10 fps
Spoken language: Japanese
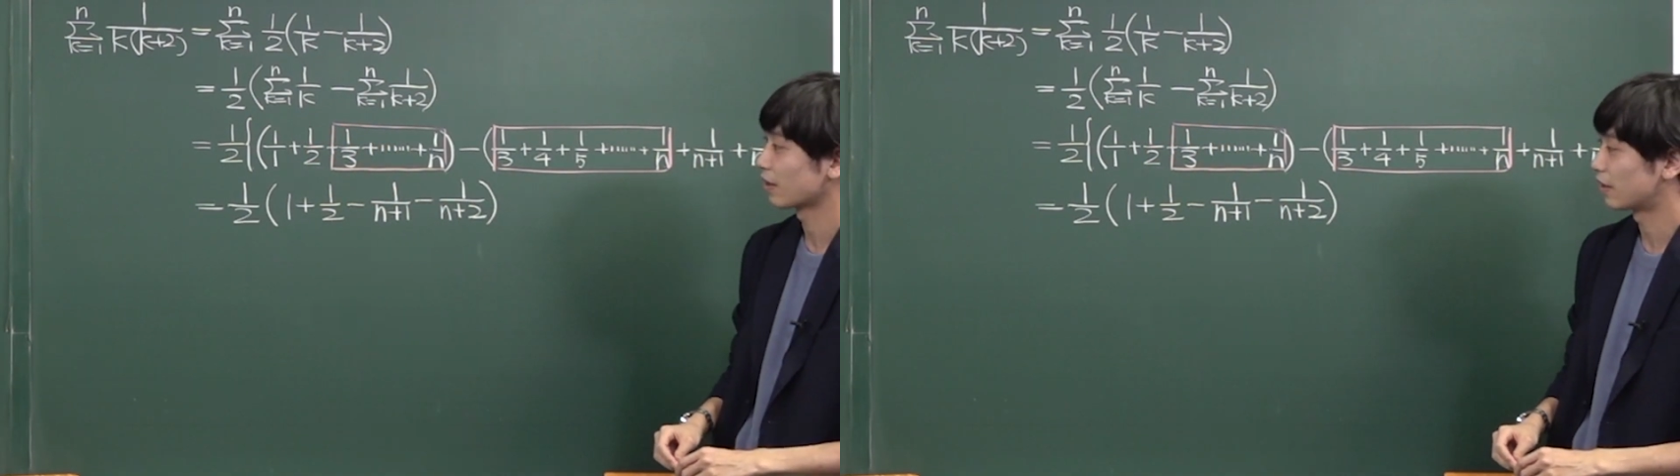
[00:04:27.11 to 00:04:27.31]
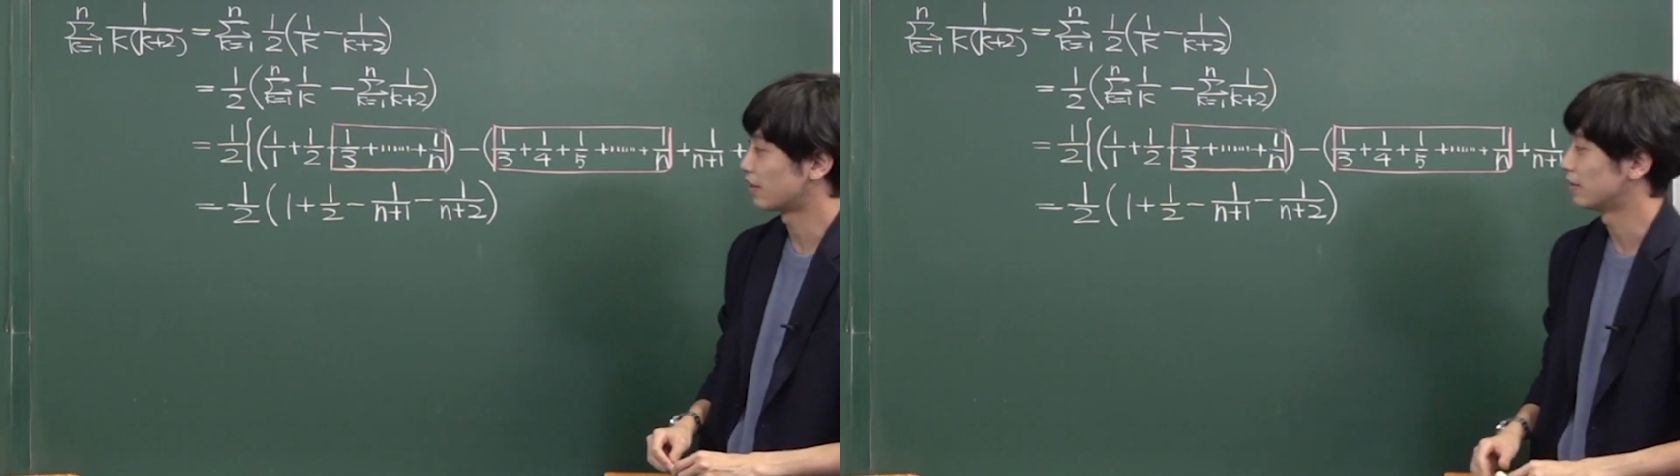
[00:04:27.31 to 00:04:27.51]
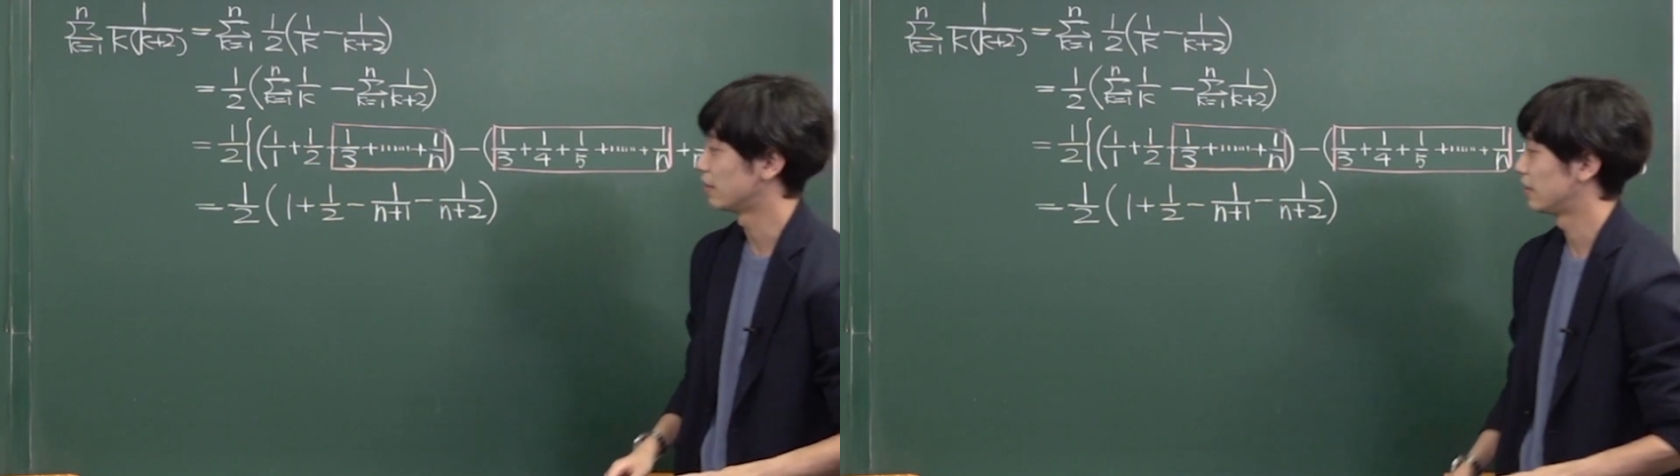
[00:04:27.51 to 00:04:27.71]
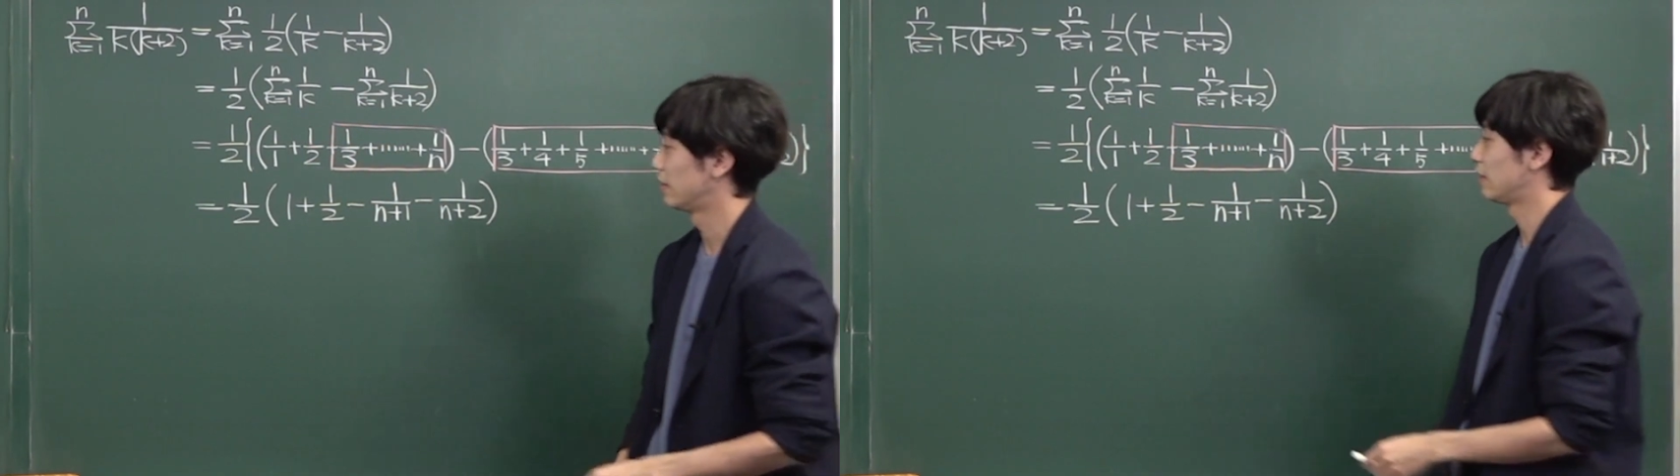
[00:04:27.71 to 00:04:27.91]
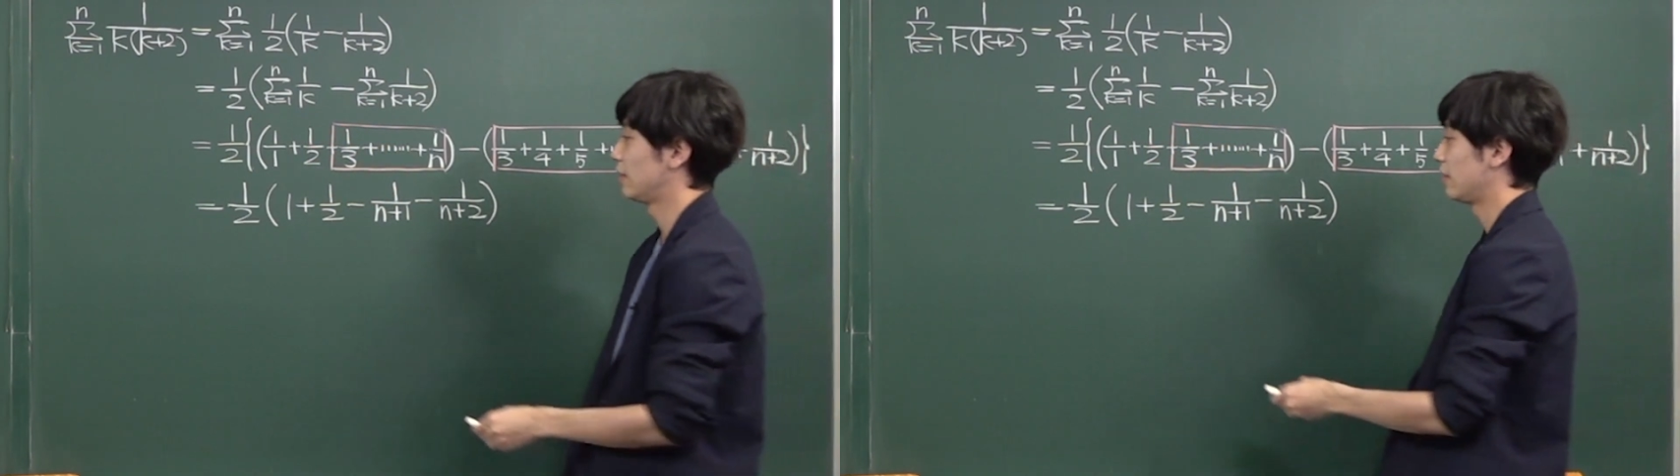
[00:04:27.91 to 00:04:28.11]
はい。
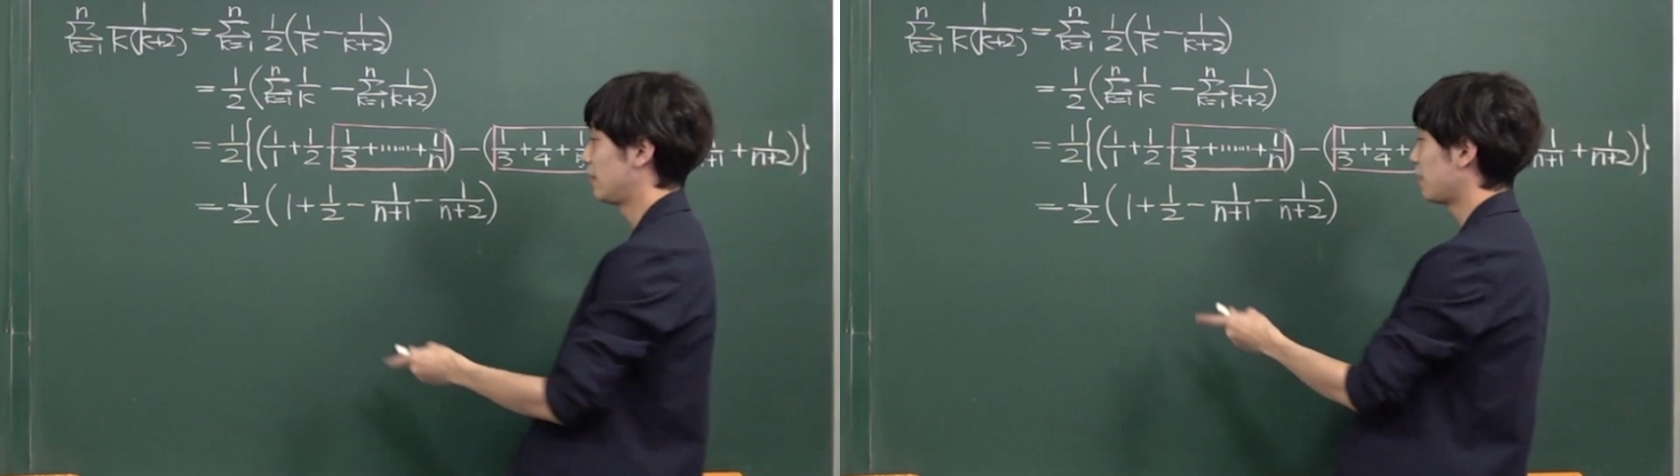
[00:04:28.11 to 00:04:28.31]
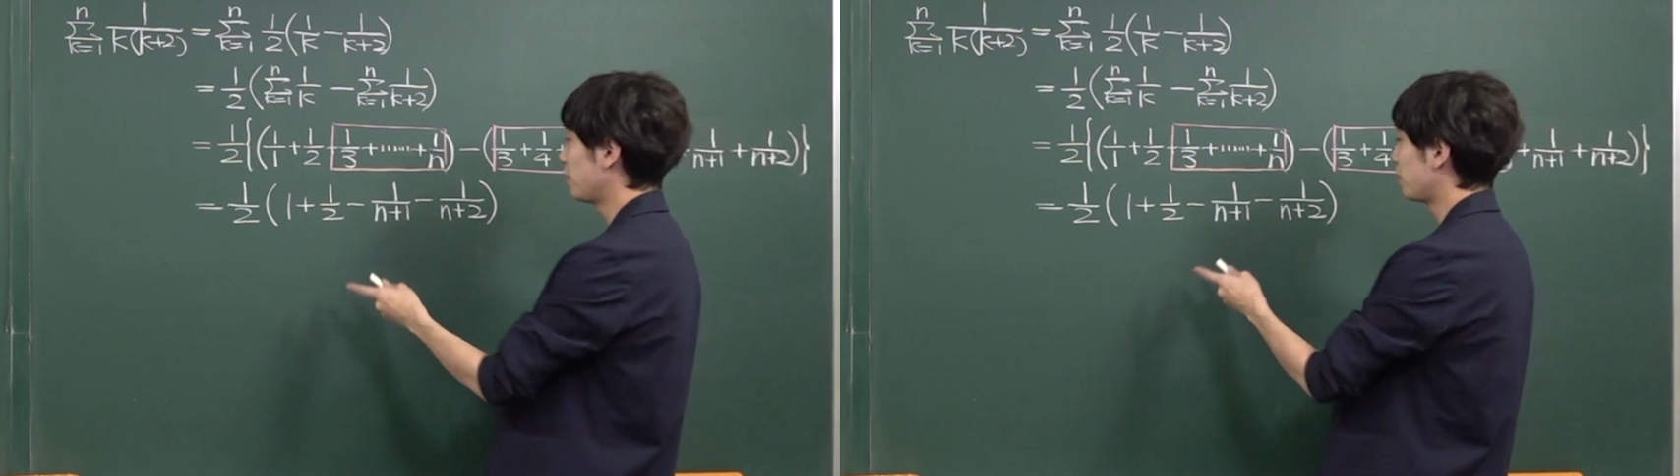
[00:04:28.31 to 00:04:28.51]
で、あと